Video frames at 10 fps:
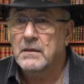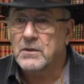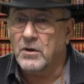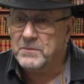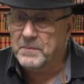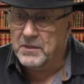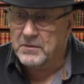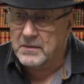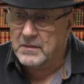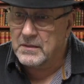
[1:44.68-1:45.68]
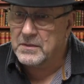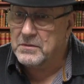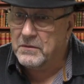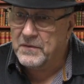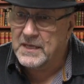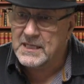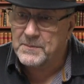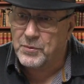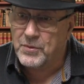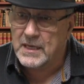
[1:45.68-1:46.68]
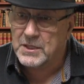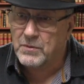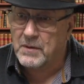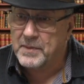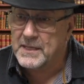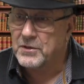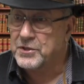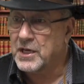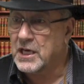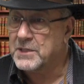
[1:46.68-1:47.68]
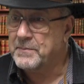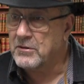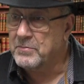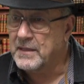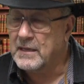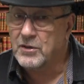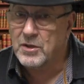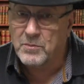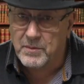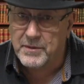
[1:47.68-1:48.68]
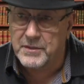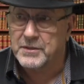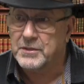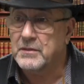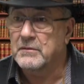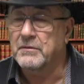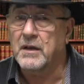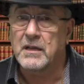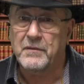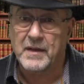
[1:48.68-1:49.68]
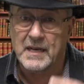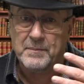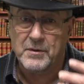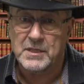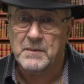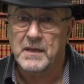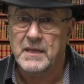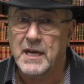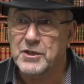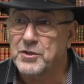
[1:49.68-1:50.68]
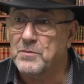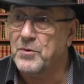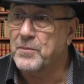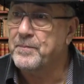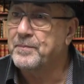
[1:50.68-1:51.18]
Trente minutes suffisent pour qu'elle soit prise en charge par l'hôpital de Maubeuge. Oui, en effet, à l'époque, j'habitais à Jemont.